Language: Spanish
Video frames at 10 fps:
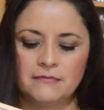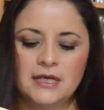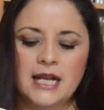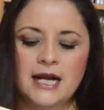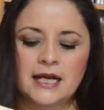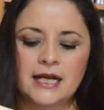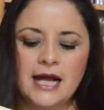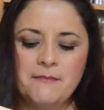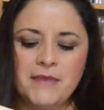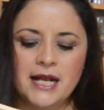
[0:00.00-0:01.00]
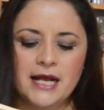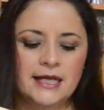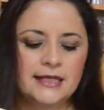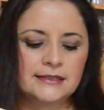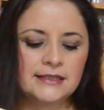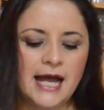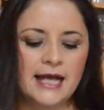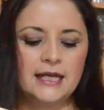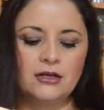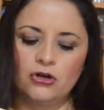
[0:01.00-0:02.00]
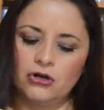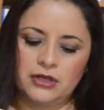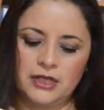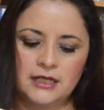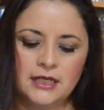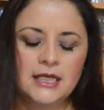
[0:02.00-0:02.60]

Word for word: La recámara está en orden